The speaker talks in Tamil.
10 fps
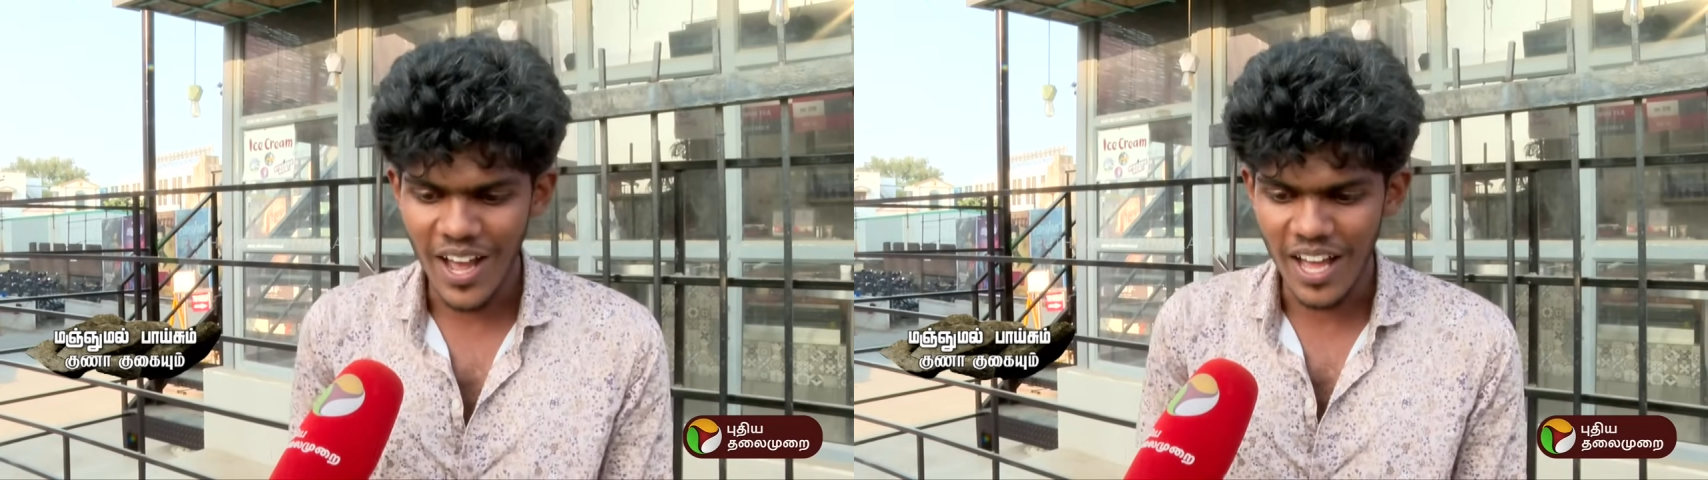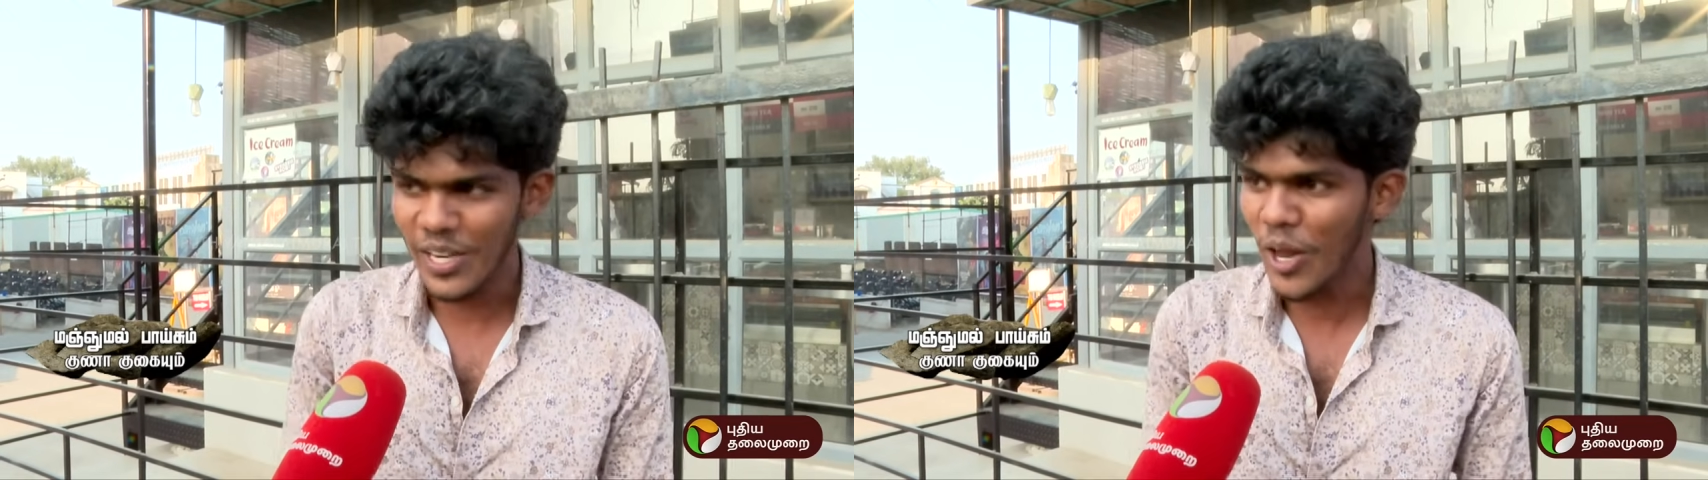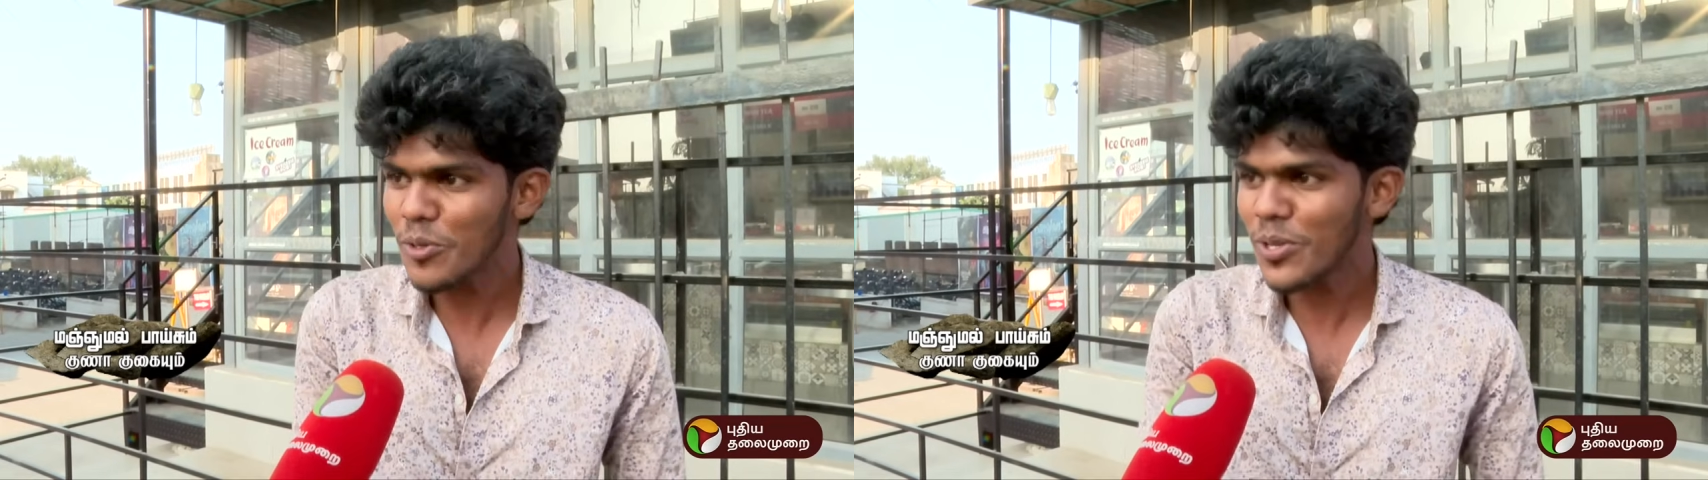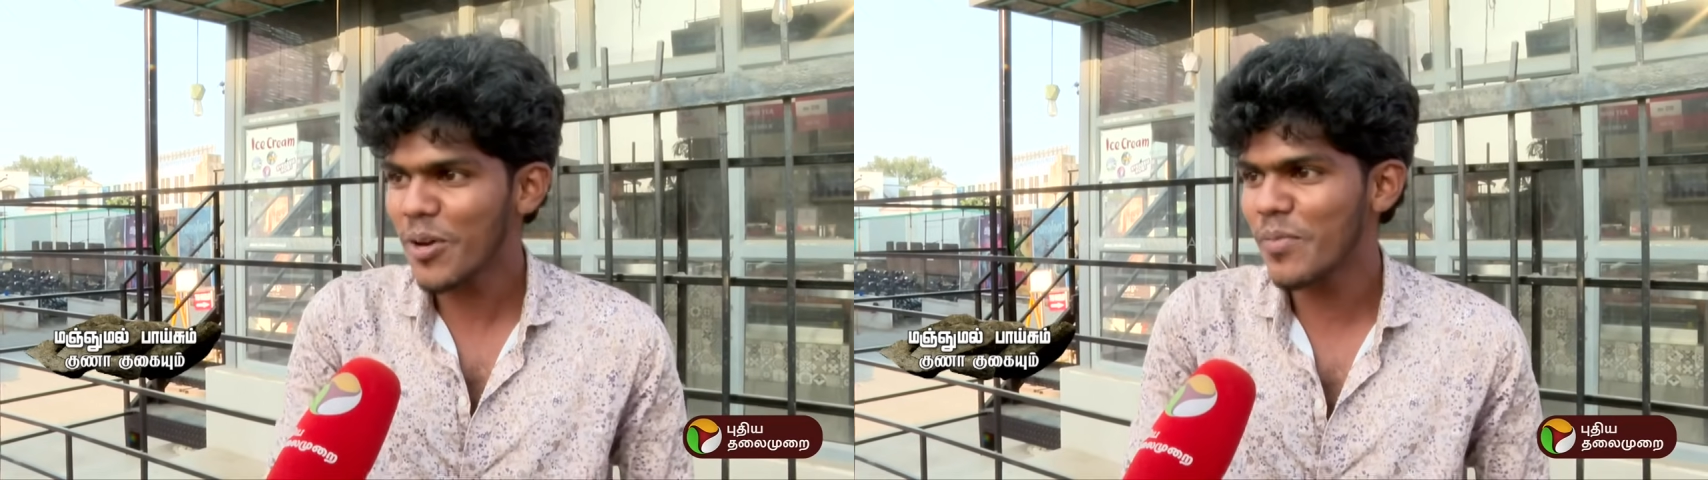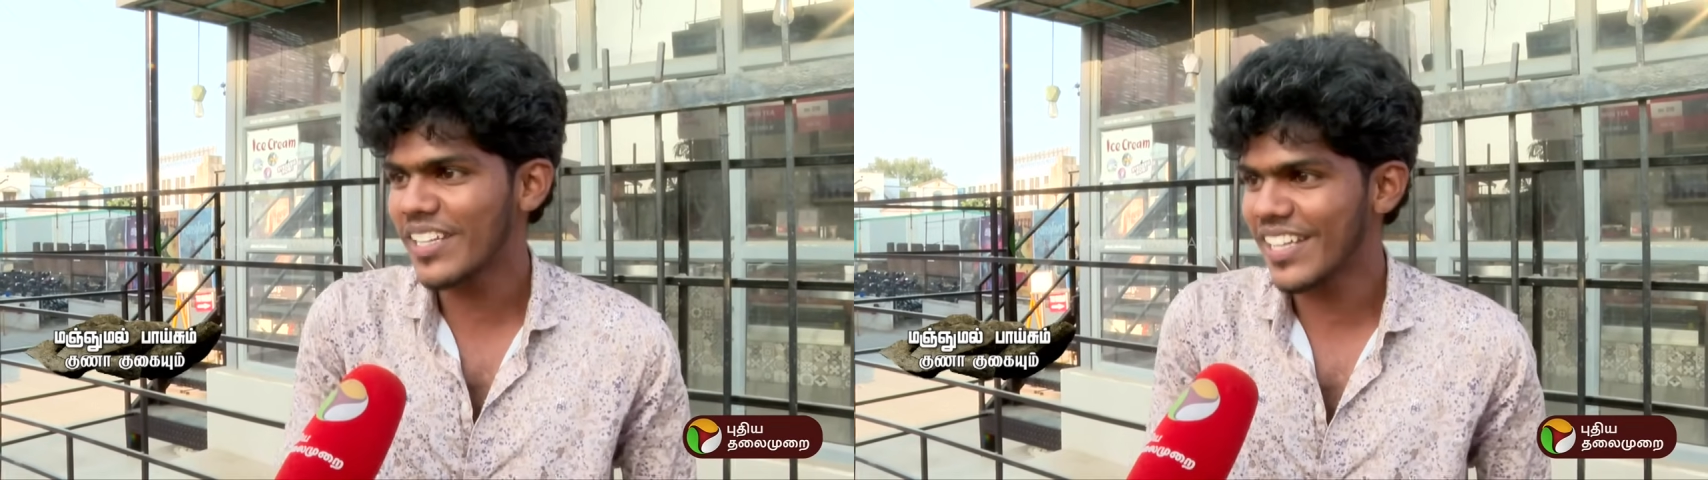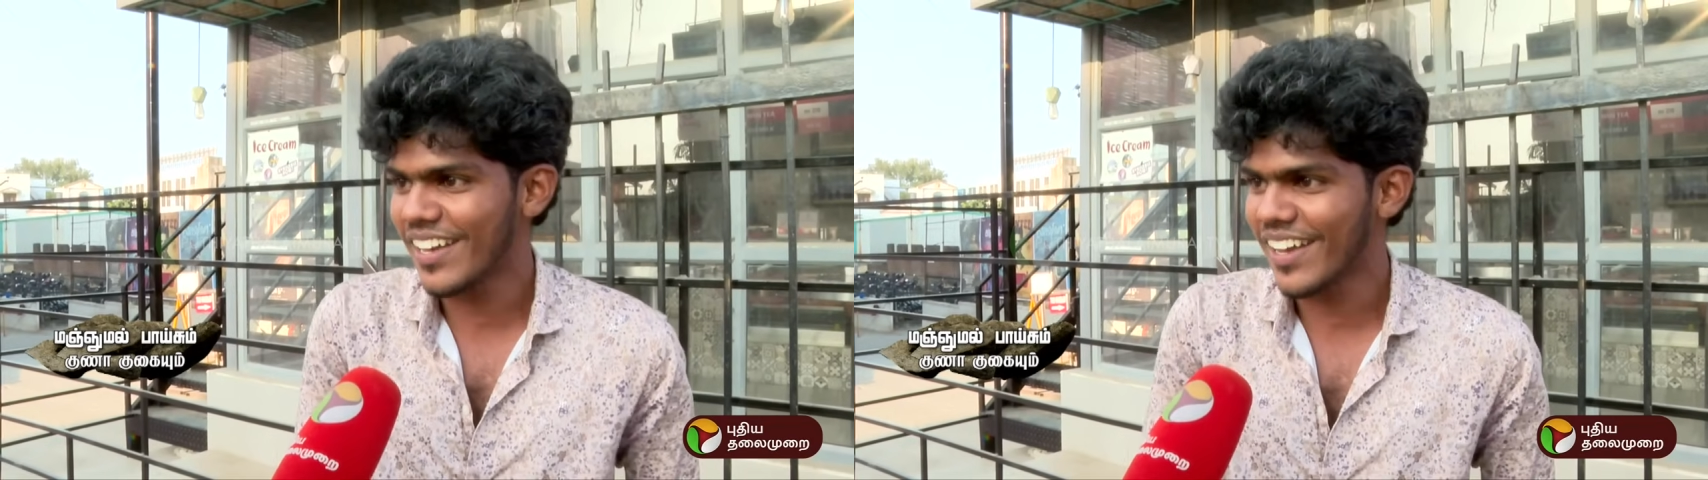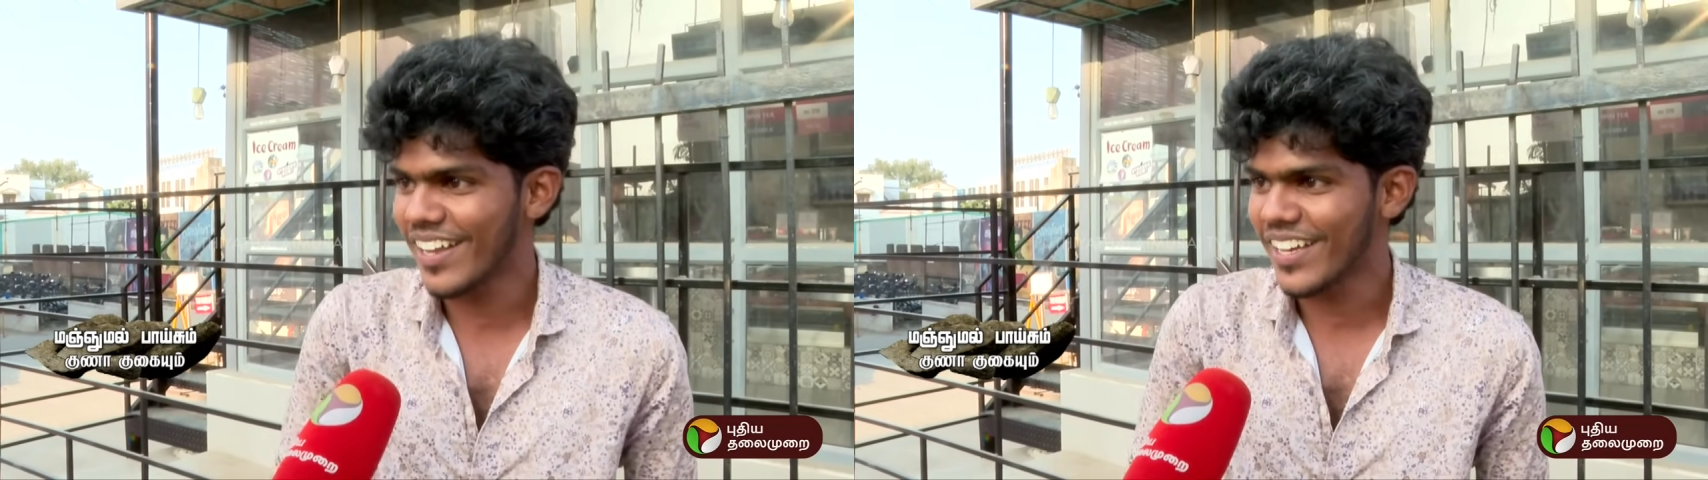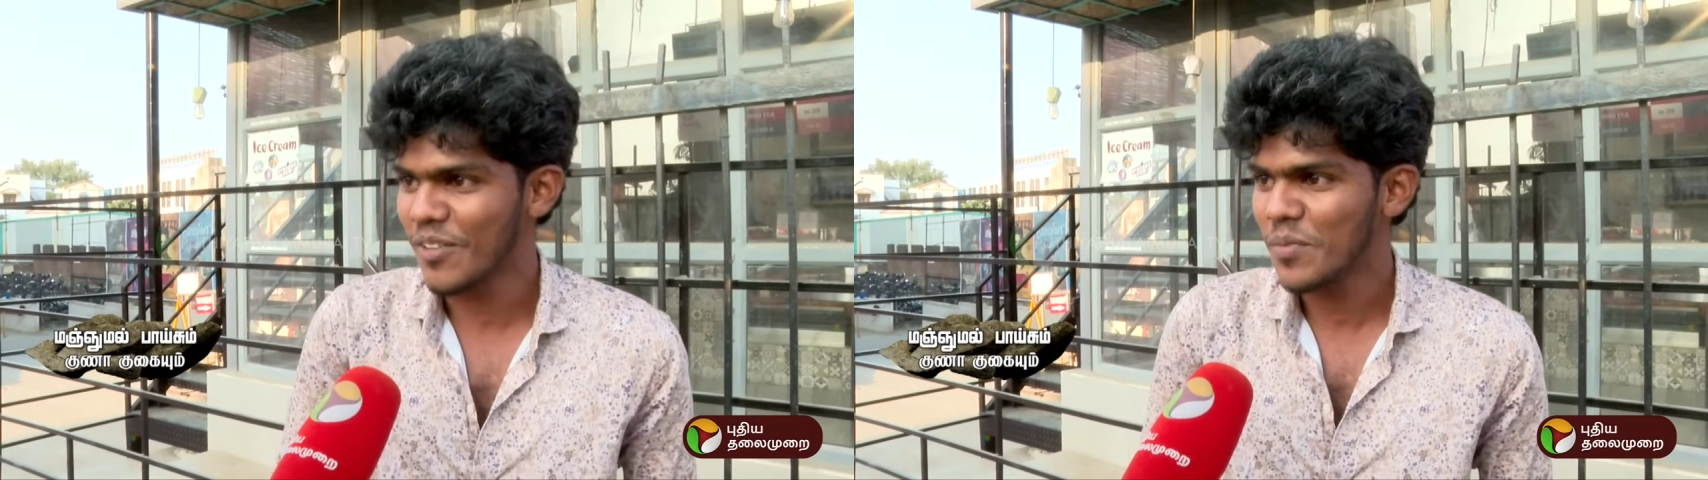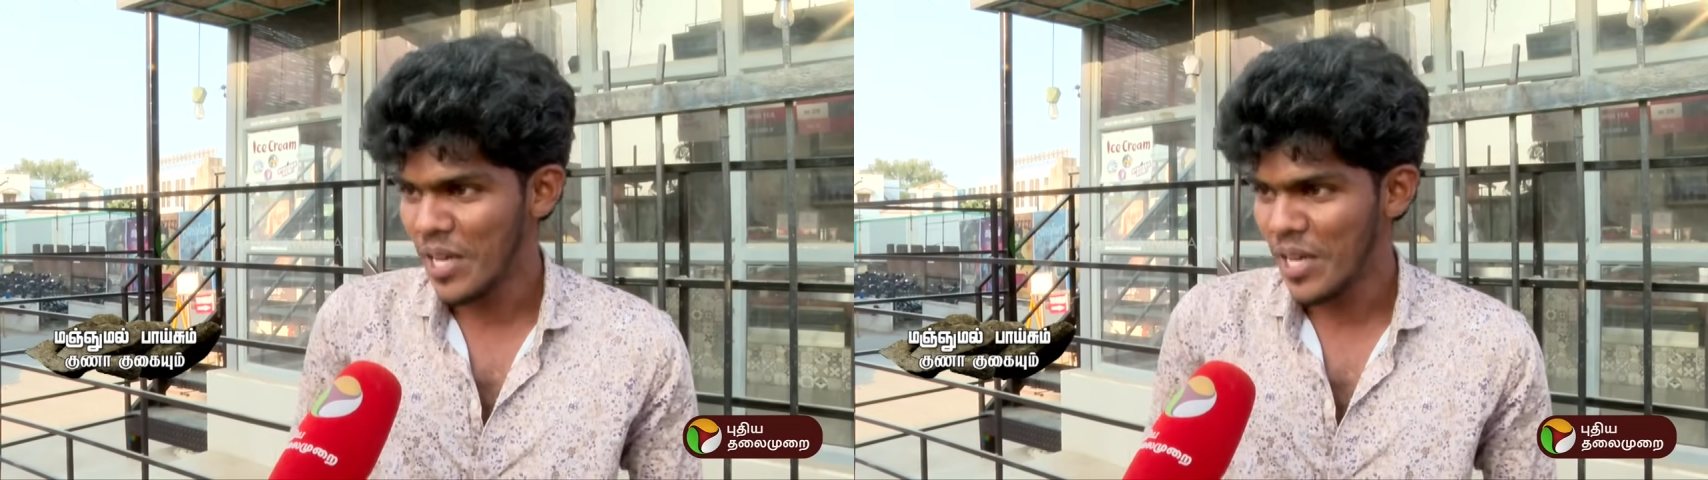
அது லவ் சாங் மாதிரி தெரியல எங்களுக்கு